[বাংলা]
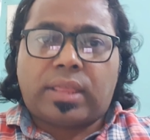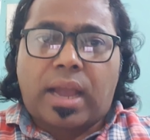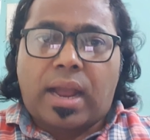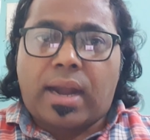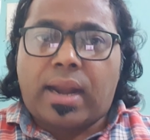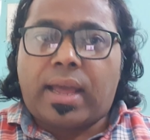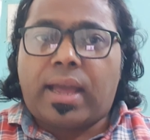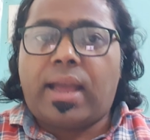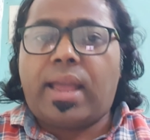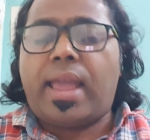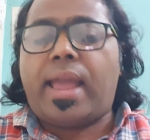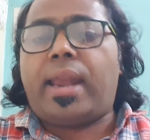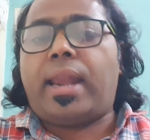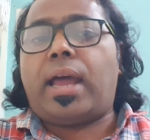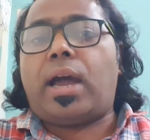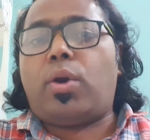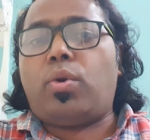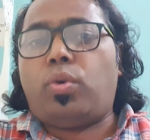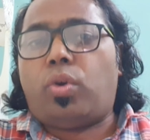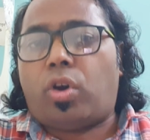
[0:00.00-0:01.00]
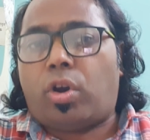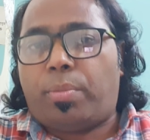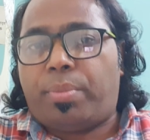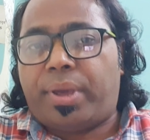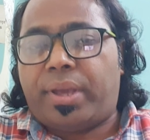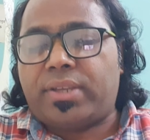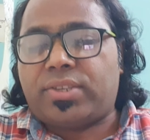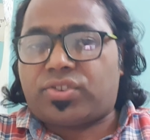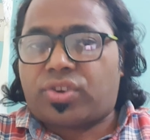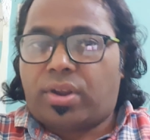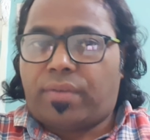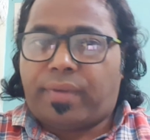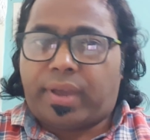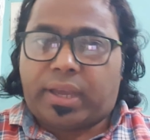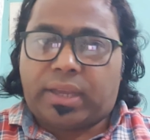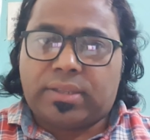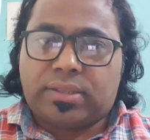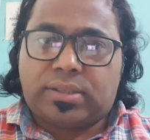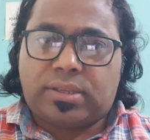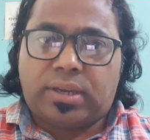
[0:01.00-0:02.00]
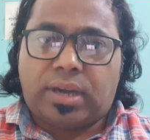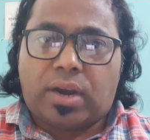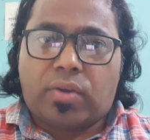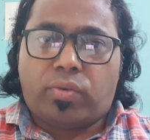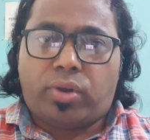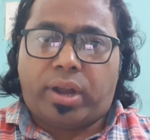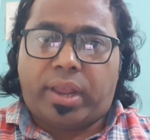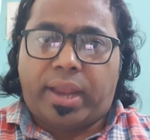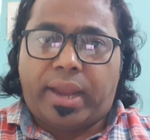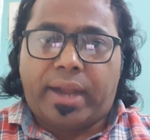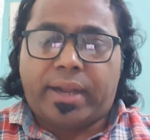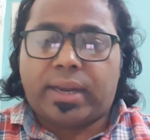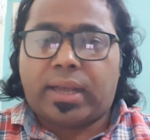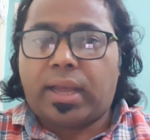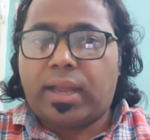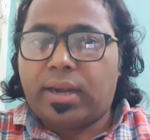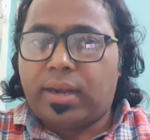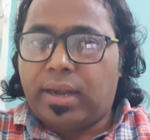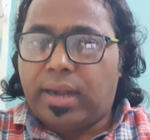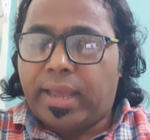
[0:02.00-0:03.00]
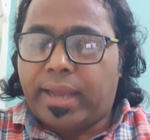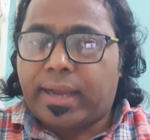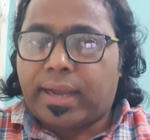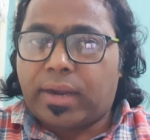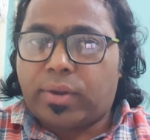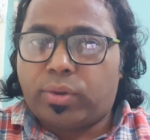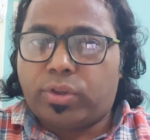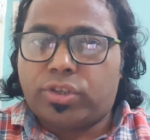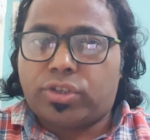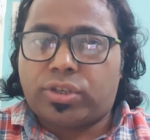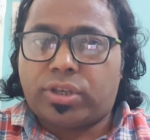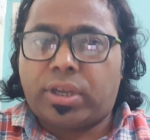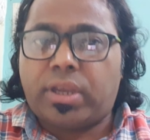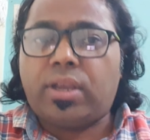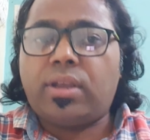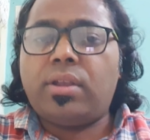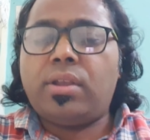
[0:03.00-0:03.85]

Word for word: তারা অ্যালাউ হবে স্টে ভ্যাকেন্সি রাউন্ডে এটা লেখা রয়েছে